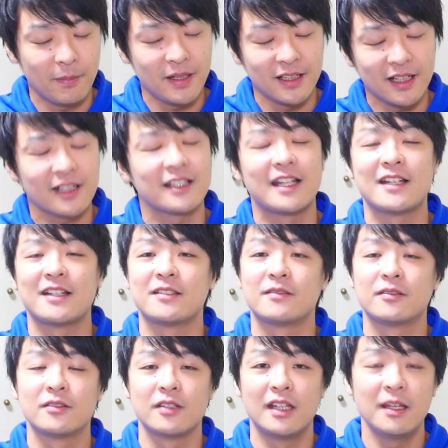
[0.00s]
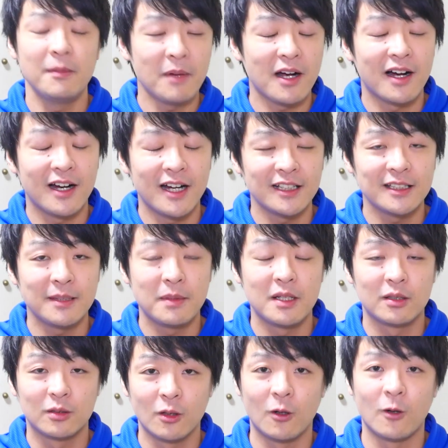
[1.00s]
ぱりなんかね、今考えて
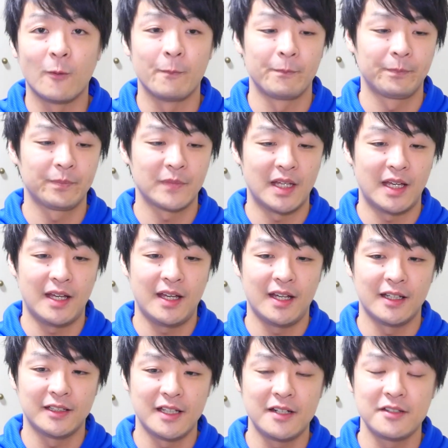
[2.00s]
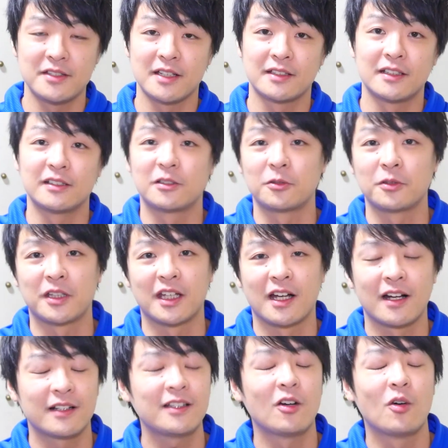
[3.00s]
みると、えー、テニスやってる時
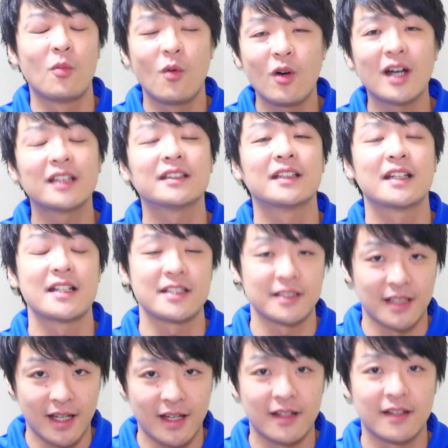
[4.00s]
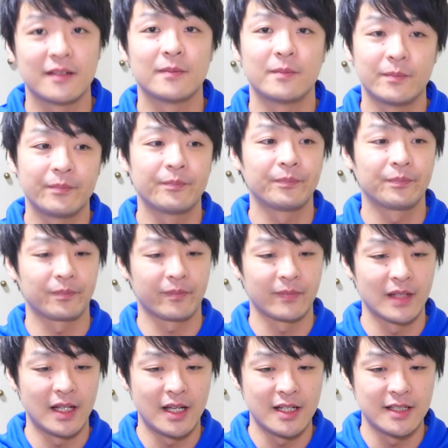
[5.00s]
体重かったですね。うん。
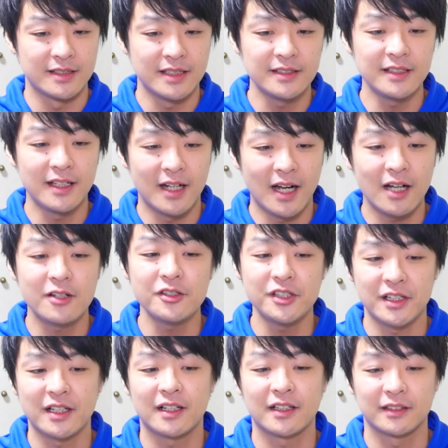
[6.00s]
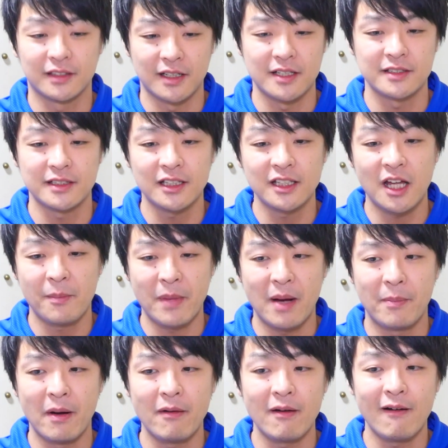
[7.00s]
全然楽じゃなかったですただ
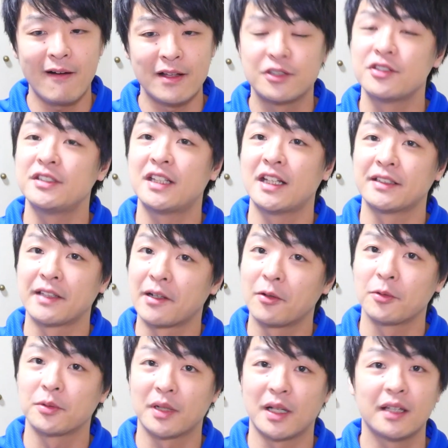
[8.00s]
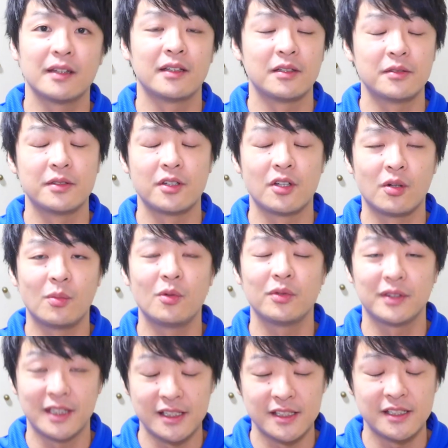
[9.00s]
まあパワーはついたんだろうとかっていうふうに
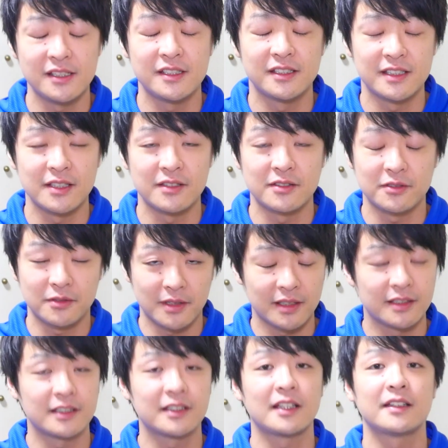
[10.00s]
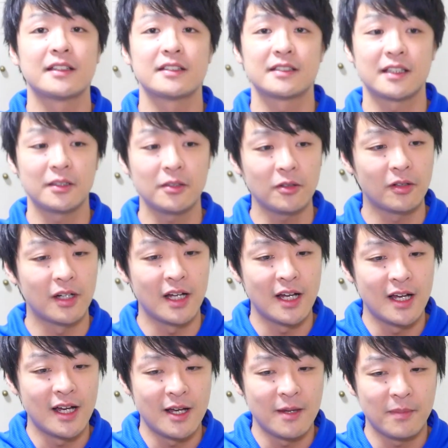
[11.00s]
思って信じてずっとやってたんですけど
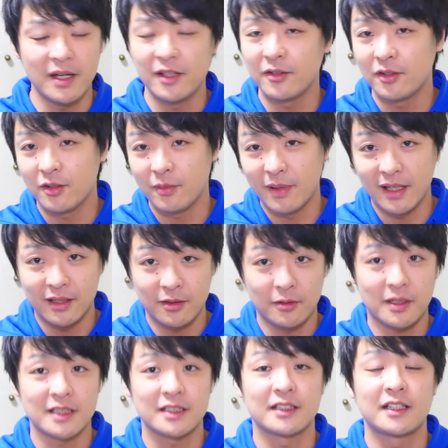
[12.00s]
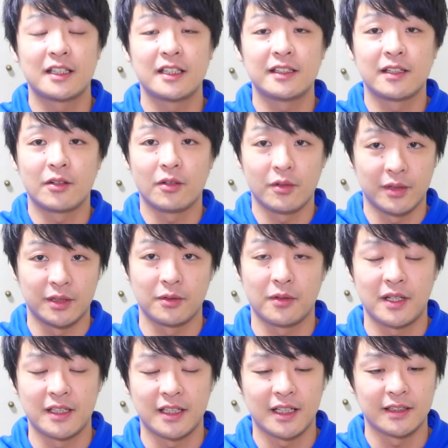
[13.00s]
いろいろ勉強を重ねてってこういうふうに
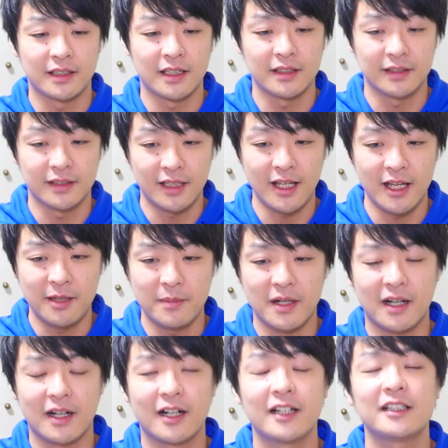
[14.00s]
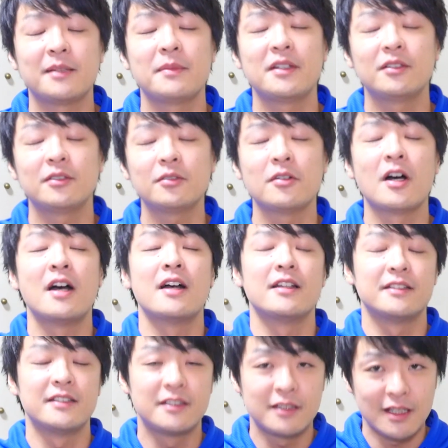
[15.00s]
トレーナーになって今考えてみると
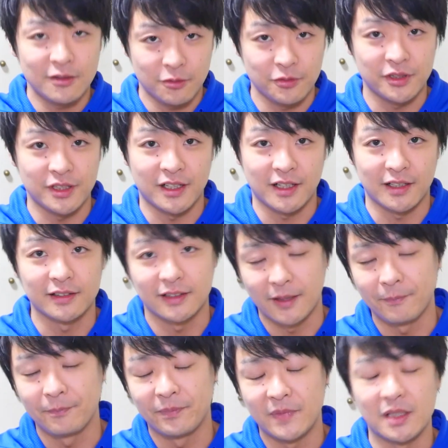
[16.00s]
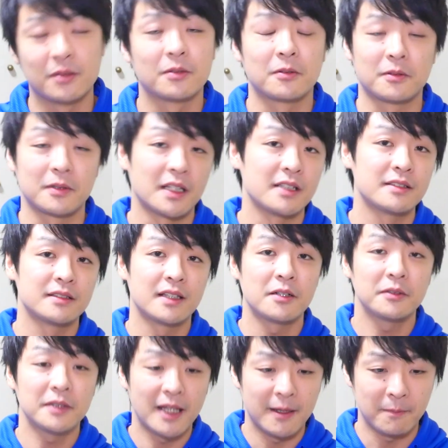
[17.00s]
実はそうじゃなかったっていうところです
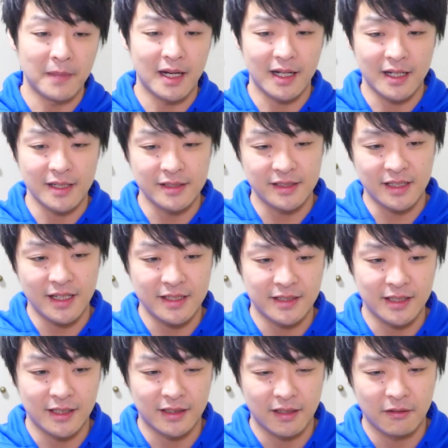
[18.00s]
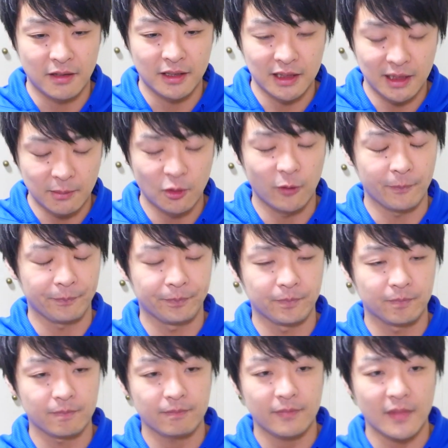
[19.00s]
なのでまあ勘違いされてる方も
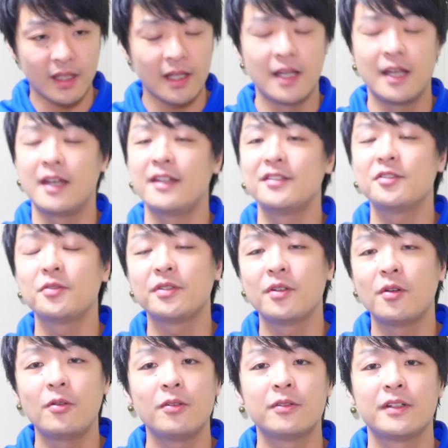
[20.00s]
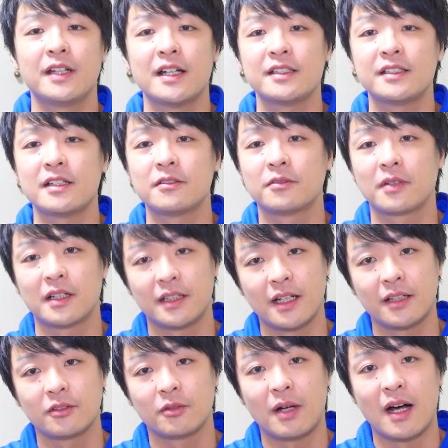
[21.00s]
え非常に多くいらっしゃるのか
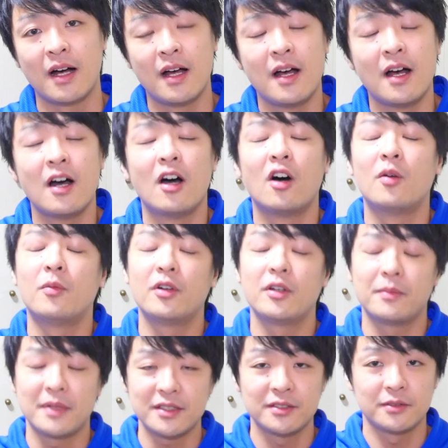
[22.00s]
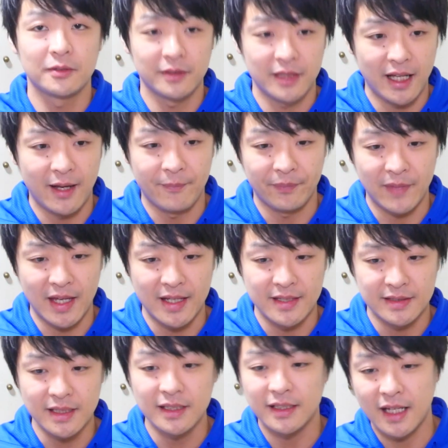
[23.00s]
なとは思いますので、
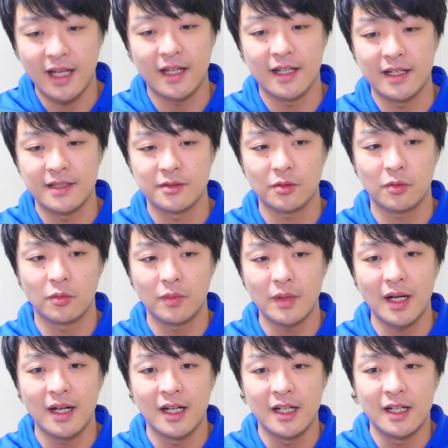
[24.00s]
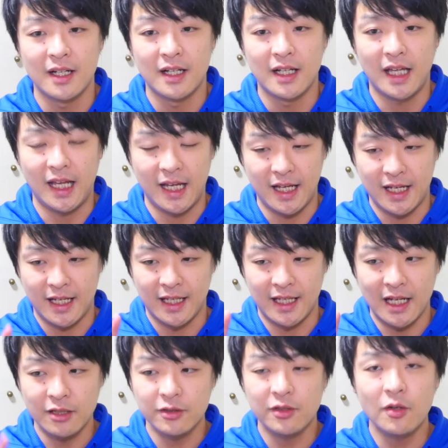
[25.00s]
えー、ぜひね、えそこは、えー、
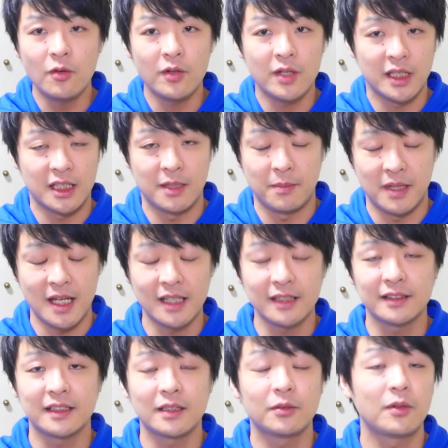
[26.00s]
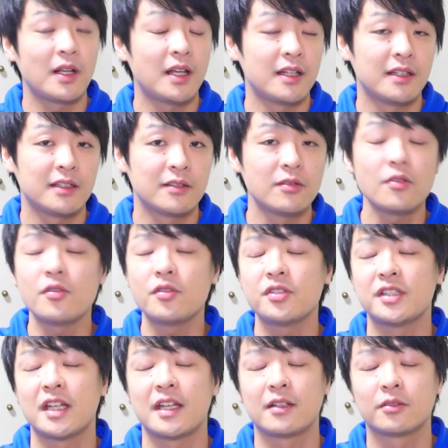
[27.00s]
やる競技に見合ったトレーニングを
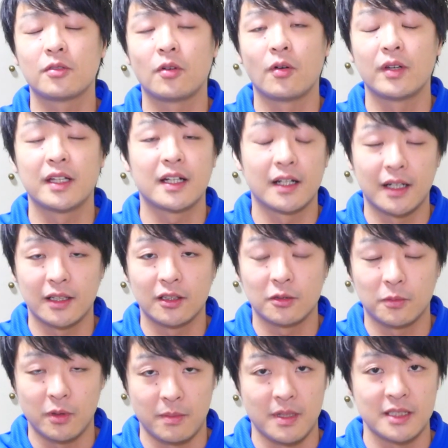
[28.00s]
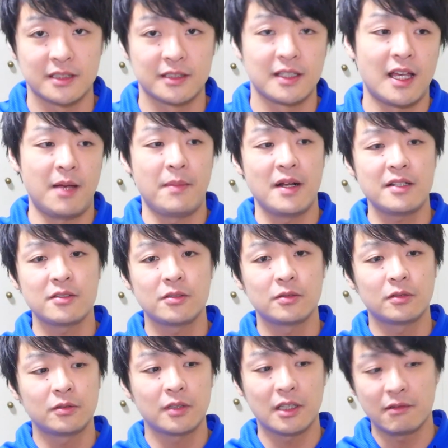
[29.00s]
していくといいかなと思います。え
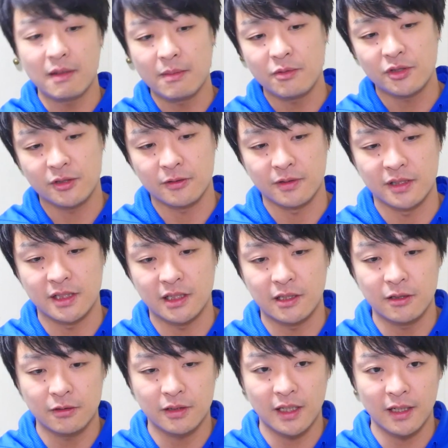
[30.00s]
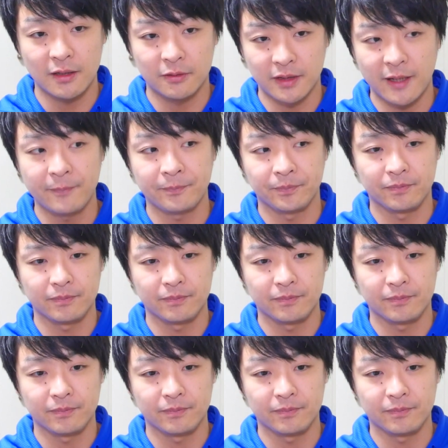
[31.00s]
マラソンの時はもちろん持久系のね、